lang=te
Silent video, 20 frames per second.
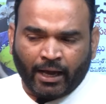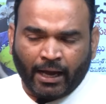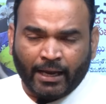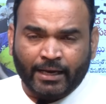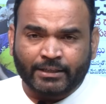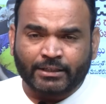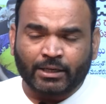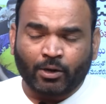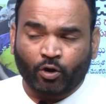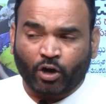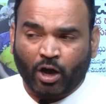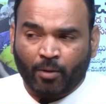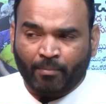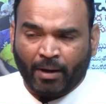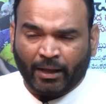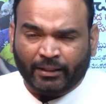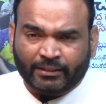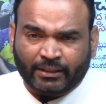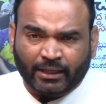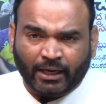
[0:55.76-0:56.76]
కనీసం ఒక
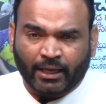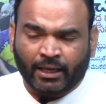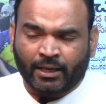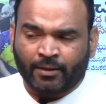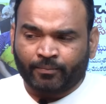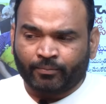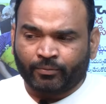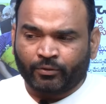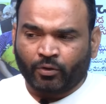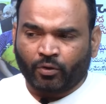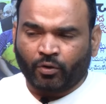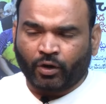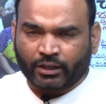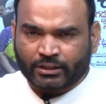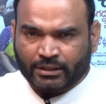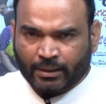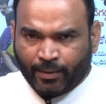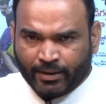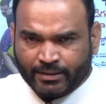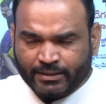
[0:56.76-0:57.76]
మంత్రి ఒక
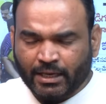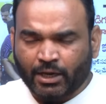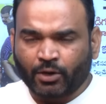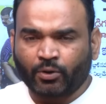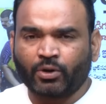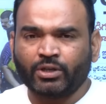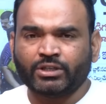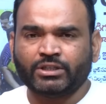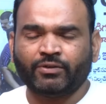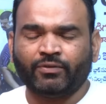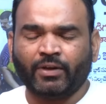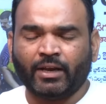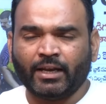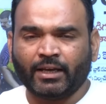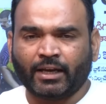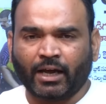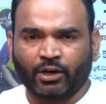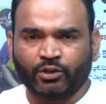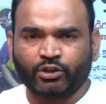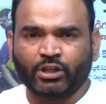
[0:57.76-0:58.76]
సమస్య గురించి
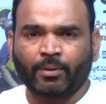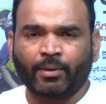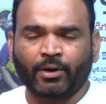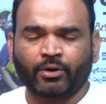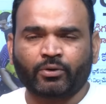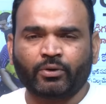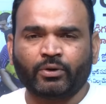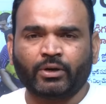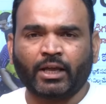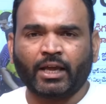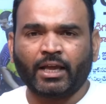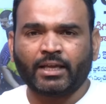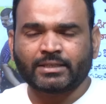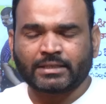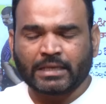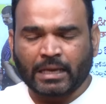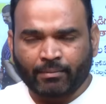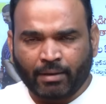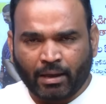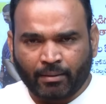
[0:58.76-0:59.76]
వెళ్ళి కలుద్దాం అనుకుంటే
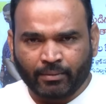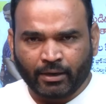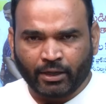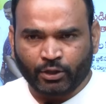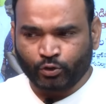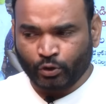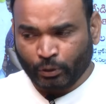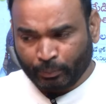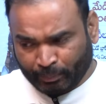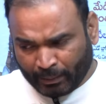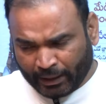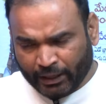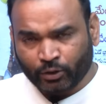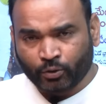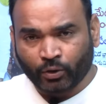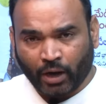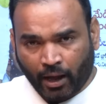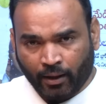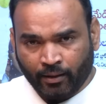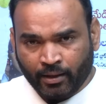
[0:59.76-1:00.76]
సమయం లేదు ఇప్పటికి
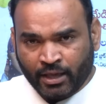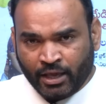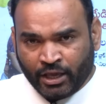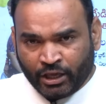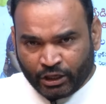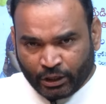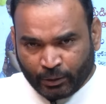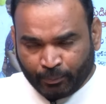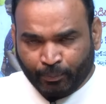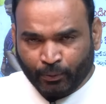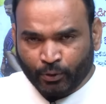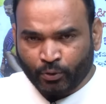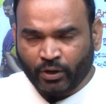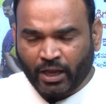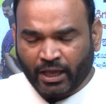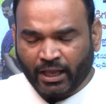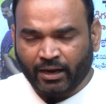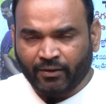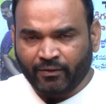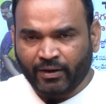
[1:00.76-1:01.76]
కూడా ఇప్పుడు
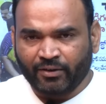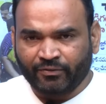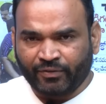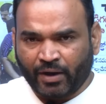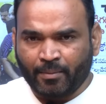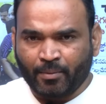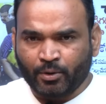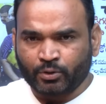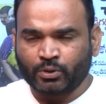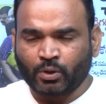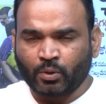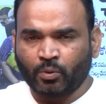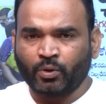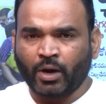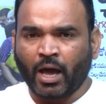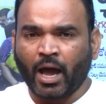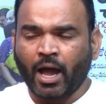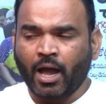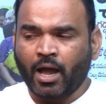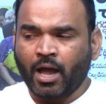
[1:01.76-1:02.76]
కూడా ఎర్రవెల్లి ఫామ్ హౌస్లో
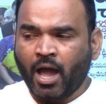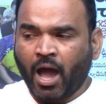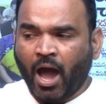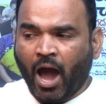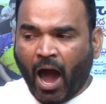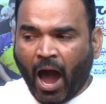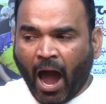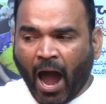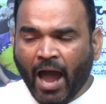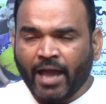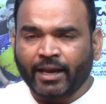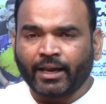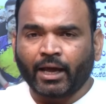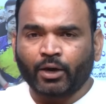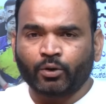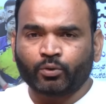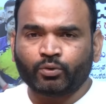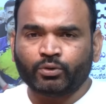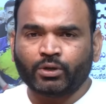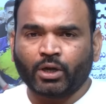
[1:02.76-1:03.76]
కూడా ఆయన
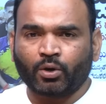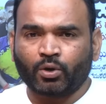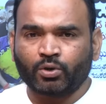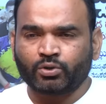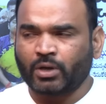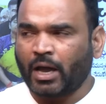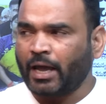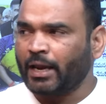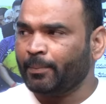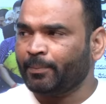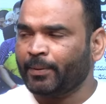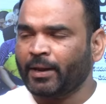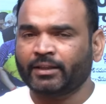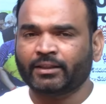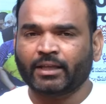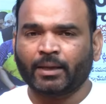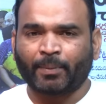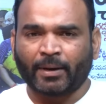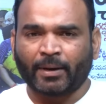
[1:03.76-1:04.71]
అనుకున్న రోజు ఆయన ఎప్పుడైతే